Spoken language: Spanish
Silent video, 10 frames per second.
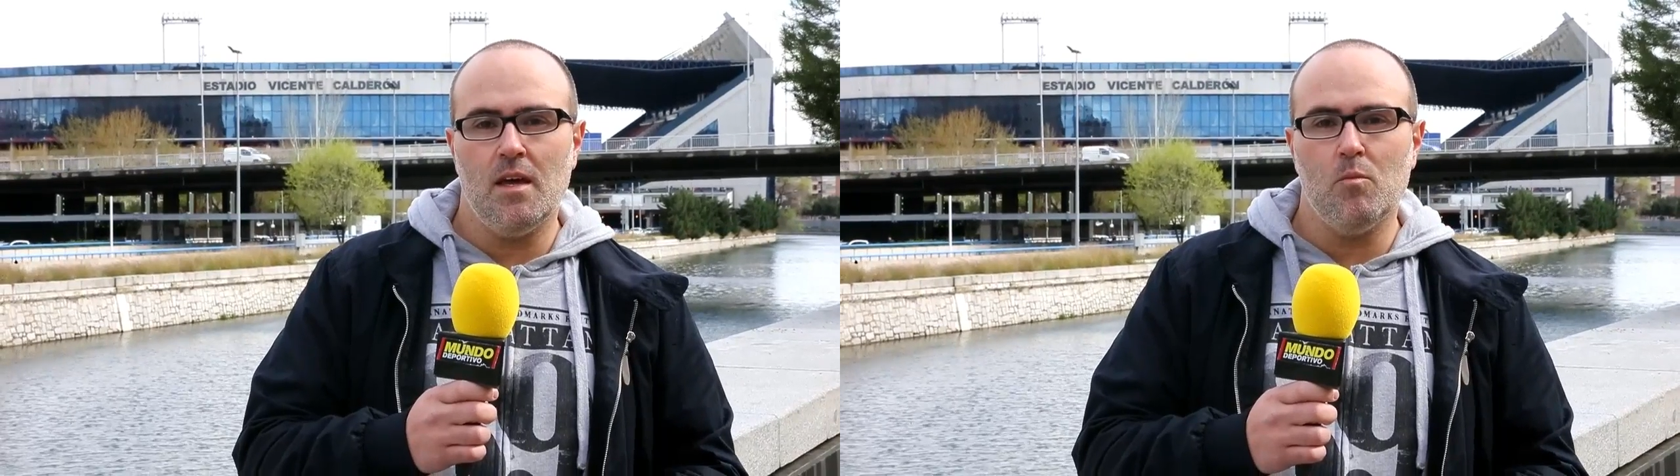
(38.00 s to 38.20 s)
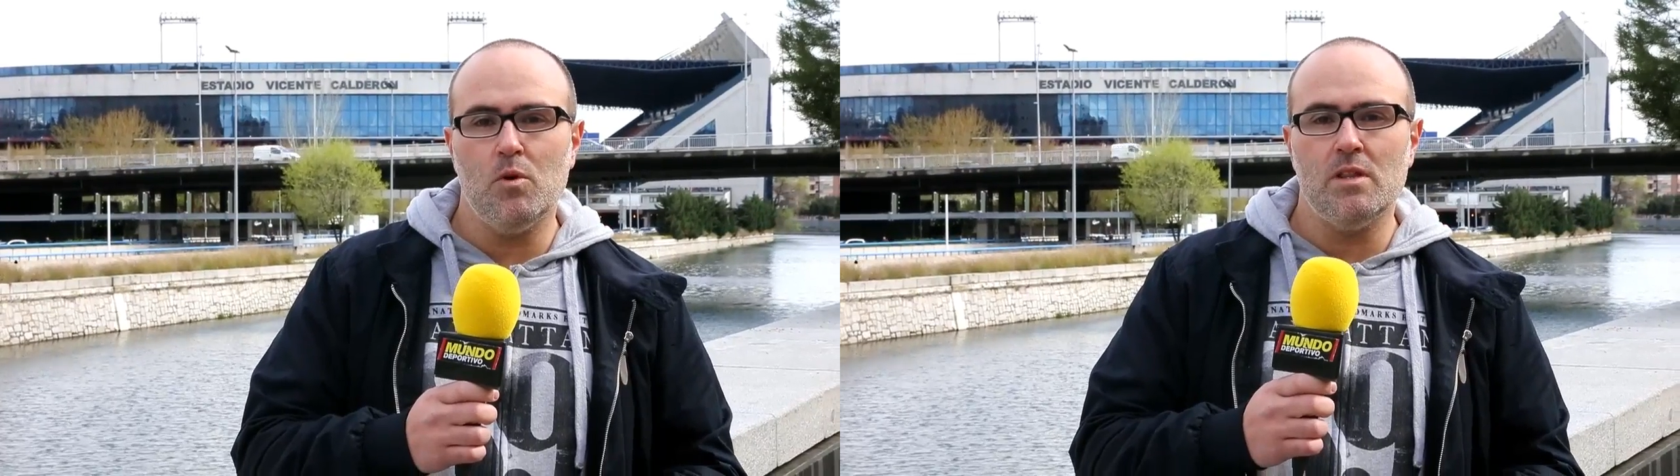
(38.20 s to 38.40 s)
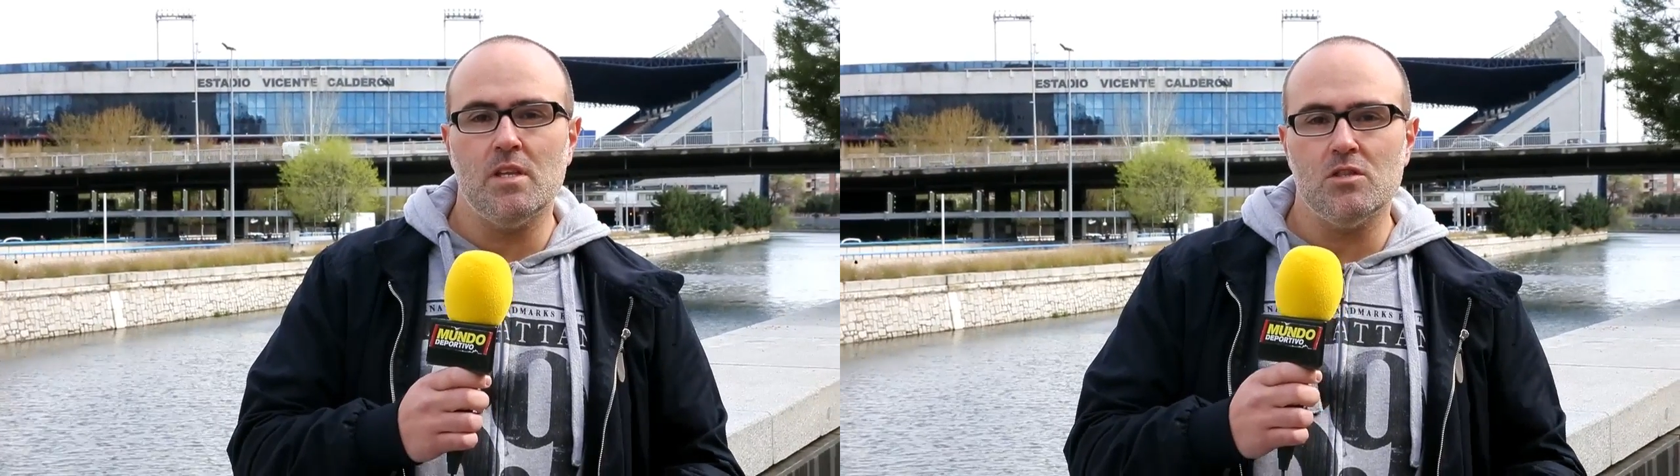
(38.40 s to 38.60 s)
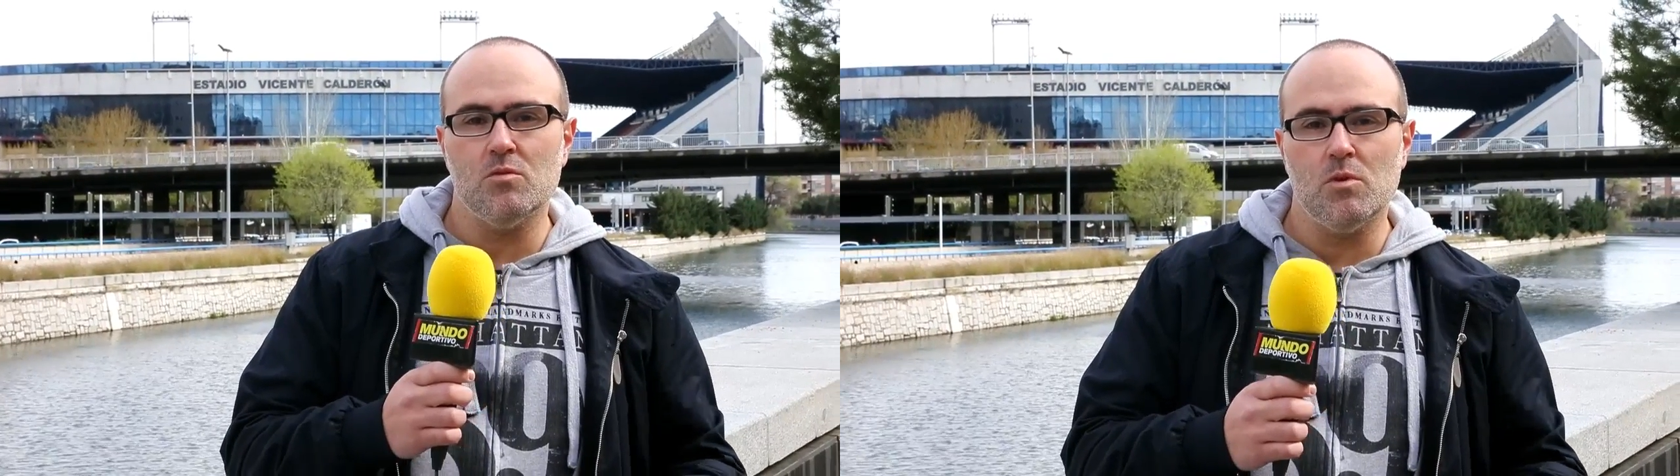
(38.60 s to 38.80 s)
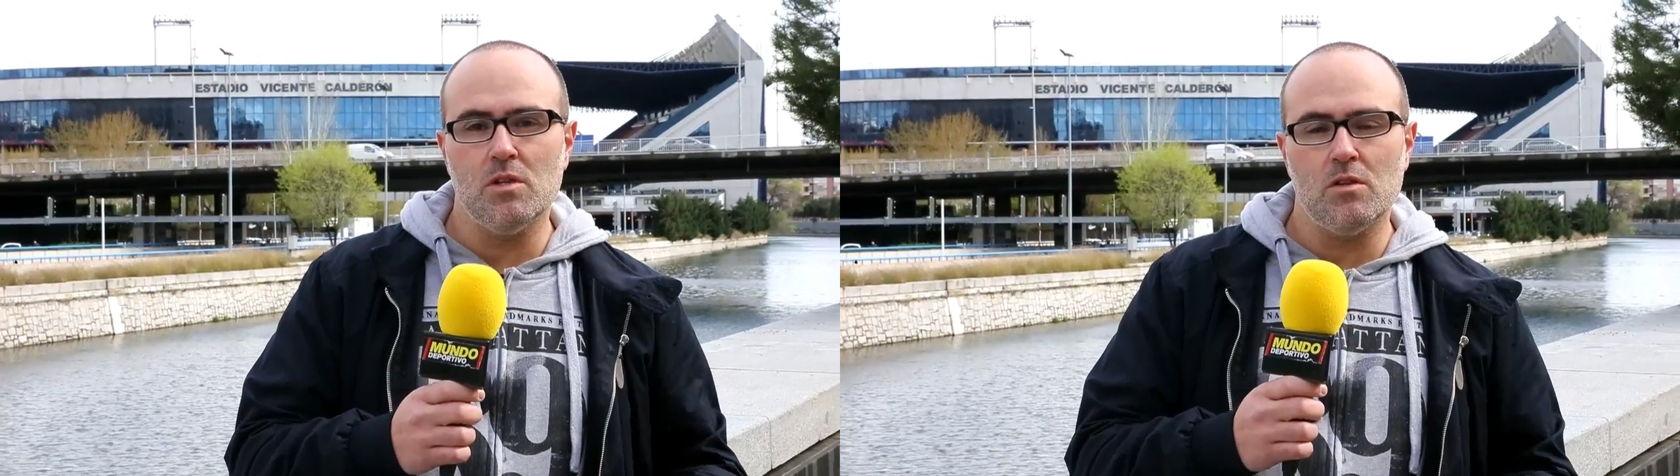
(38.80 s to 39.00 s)
muy intenso,
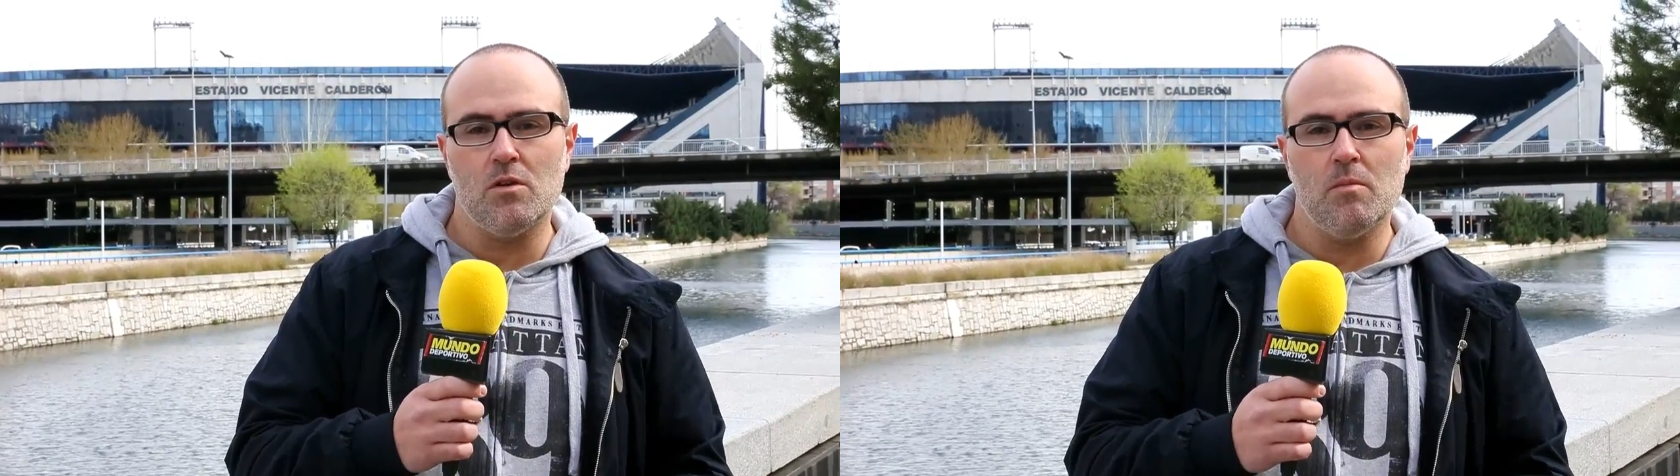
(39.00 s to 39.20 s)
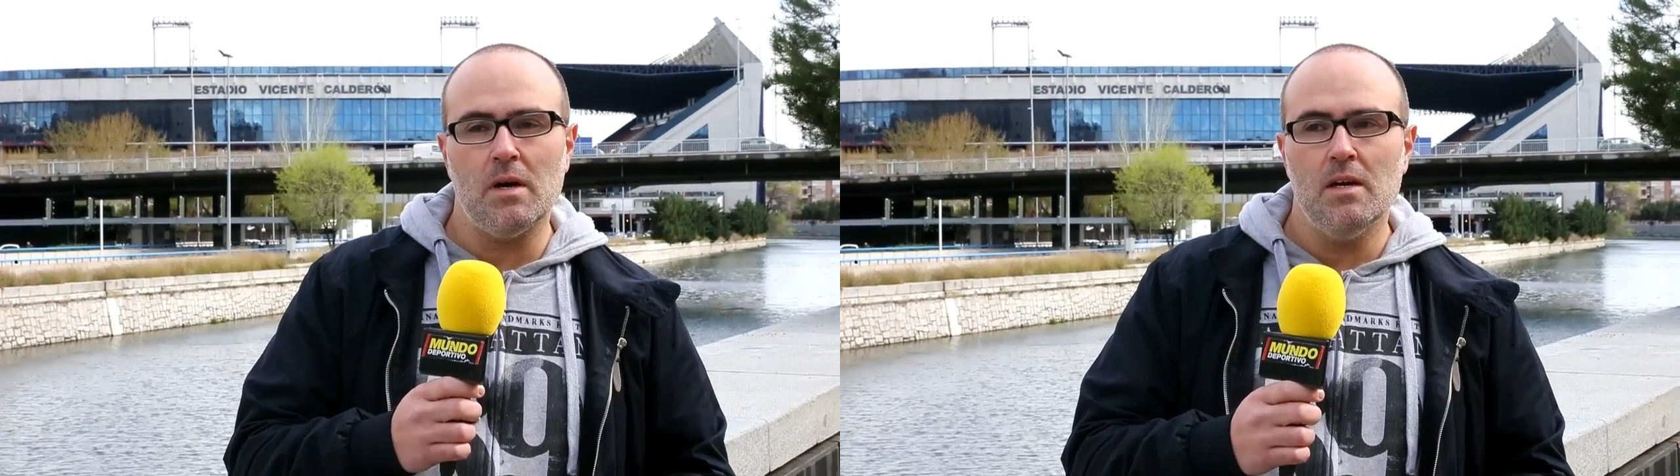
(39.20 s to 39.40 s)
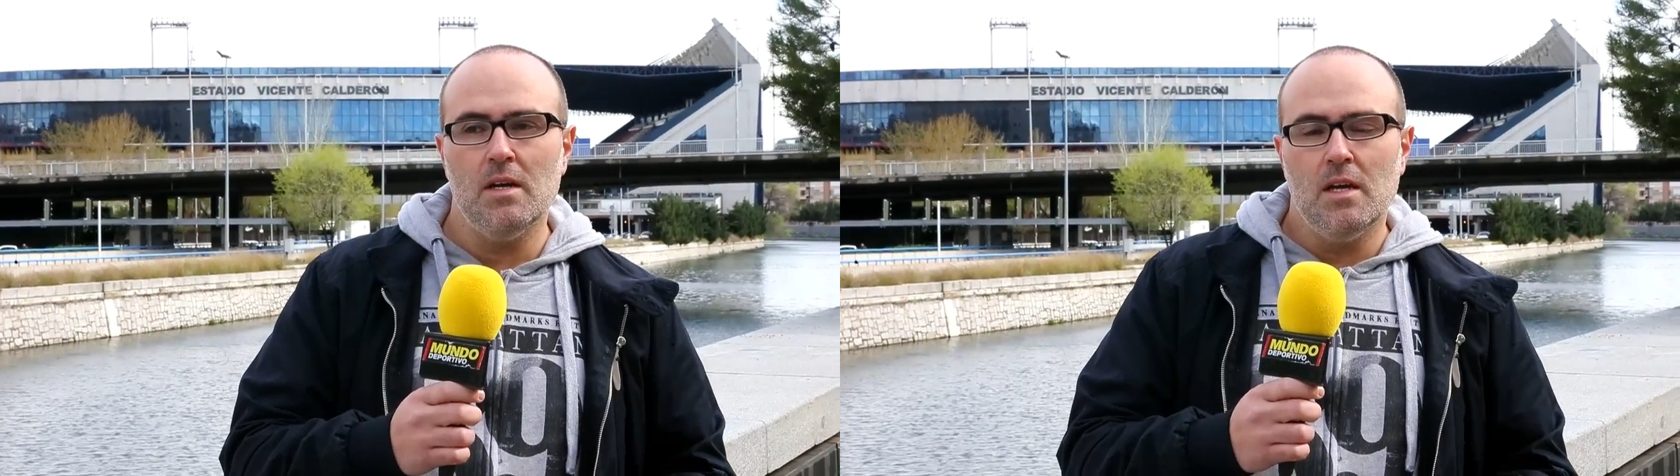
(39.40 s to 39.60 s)
muy en tromba,